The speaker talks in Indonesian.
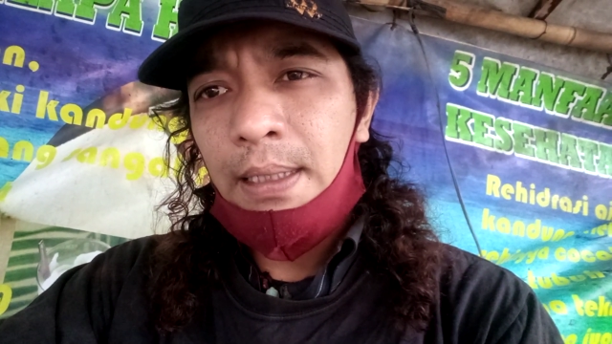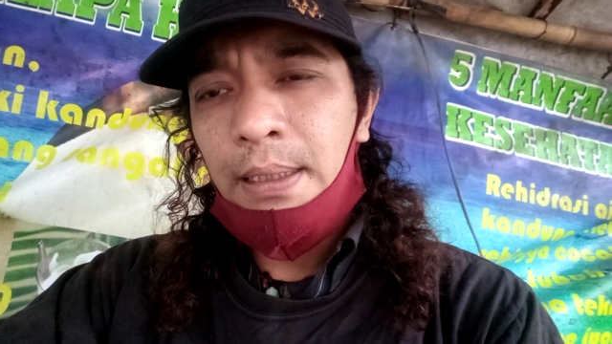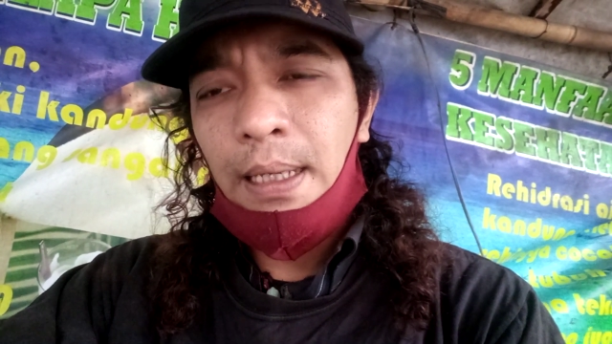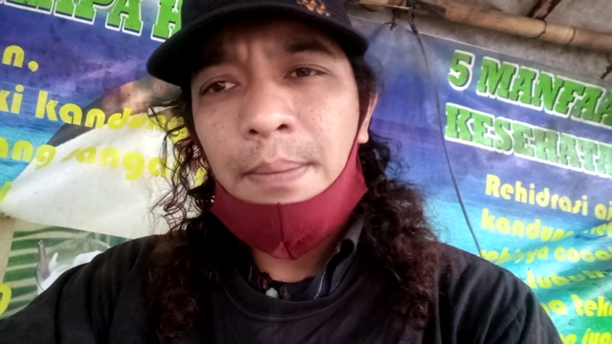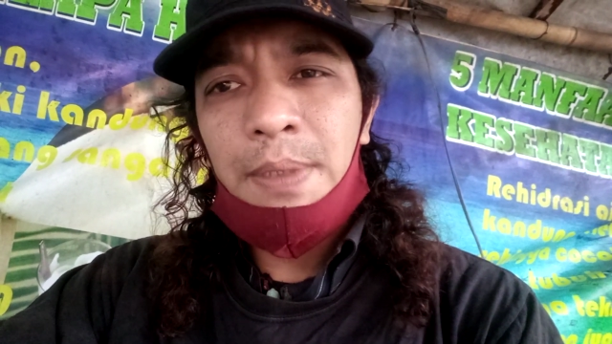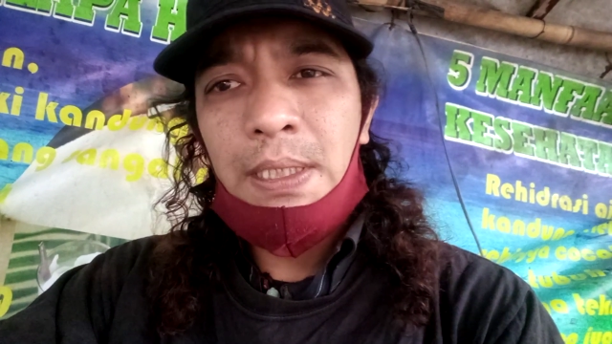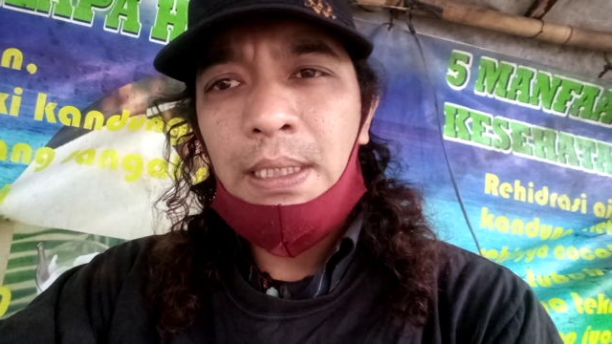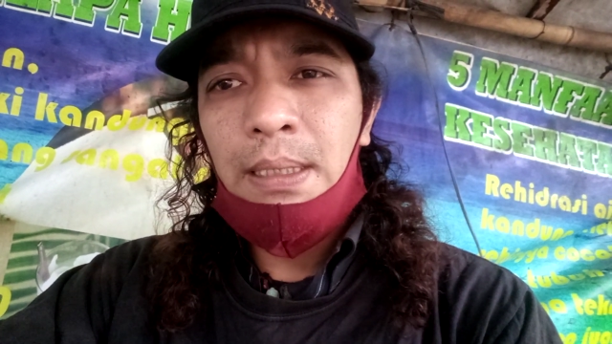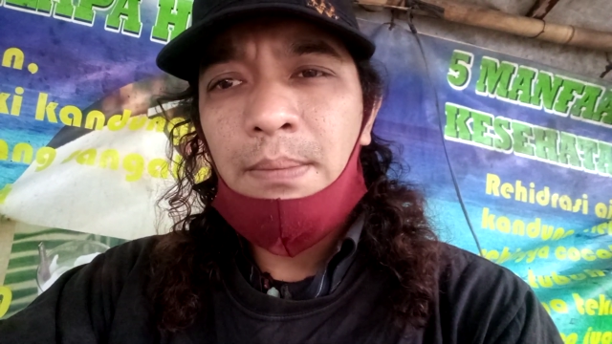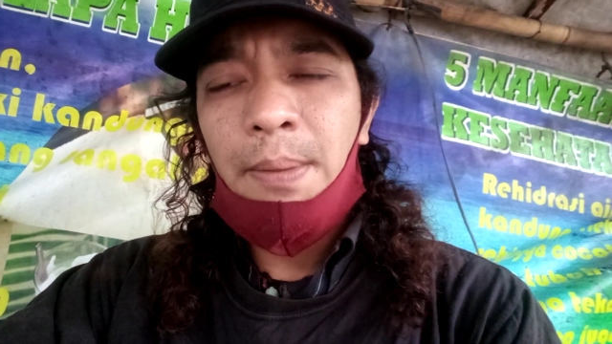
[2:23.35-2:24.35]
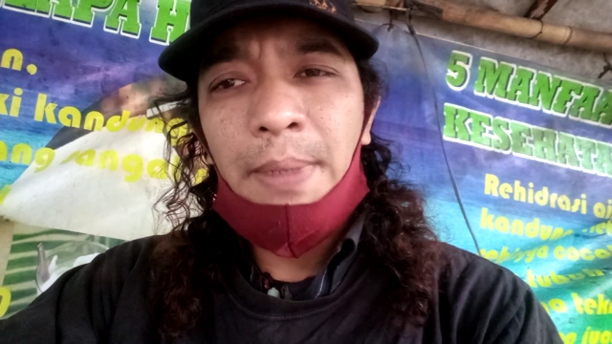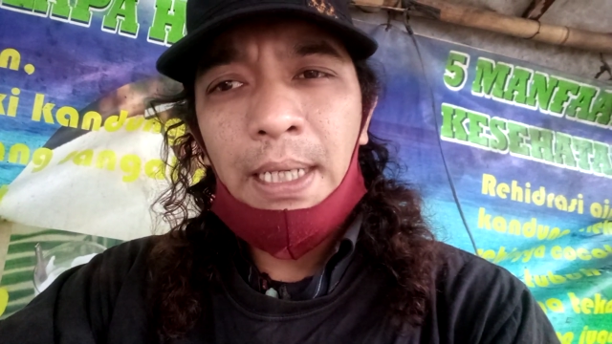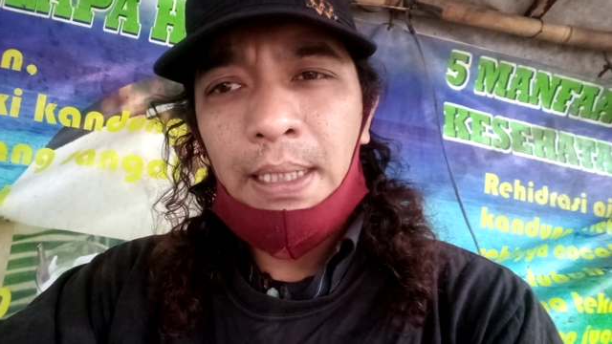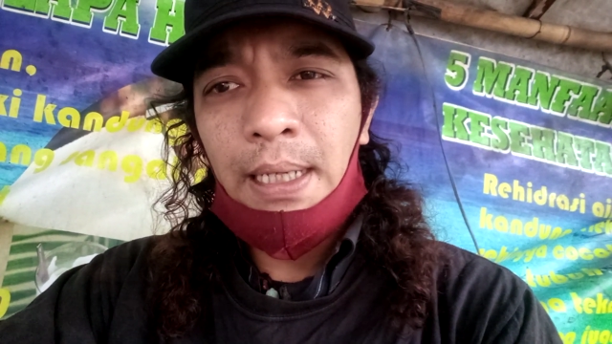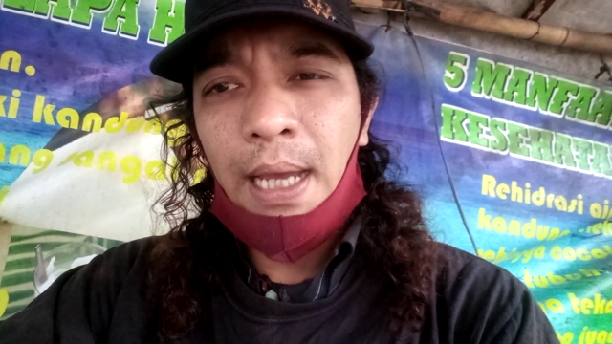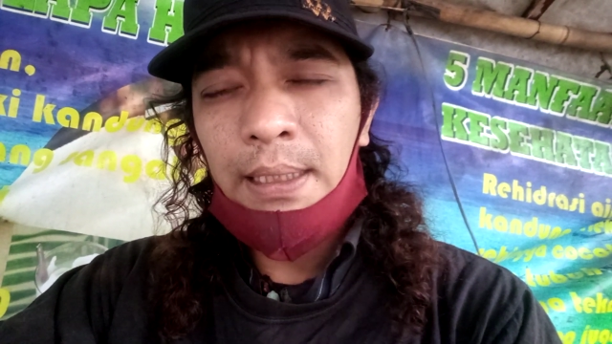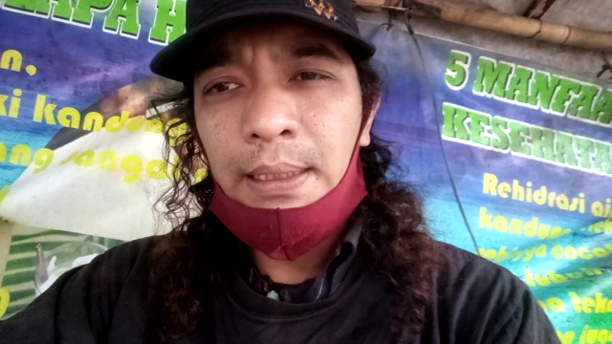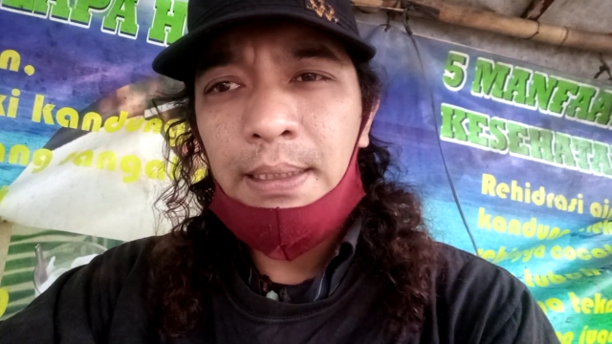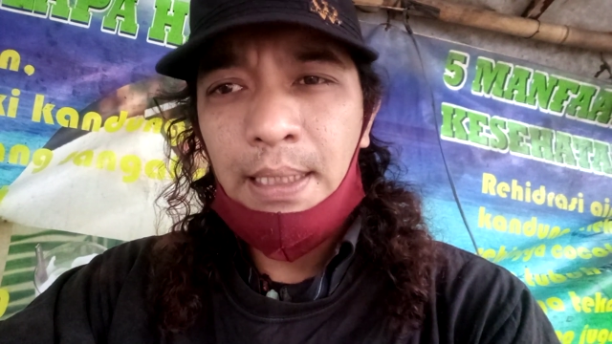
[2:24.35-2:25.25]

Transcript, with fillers: kita mesti memiliki hati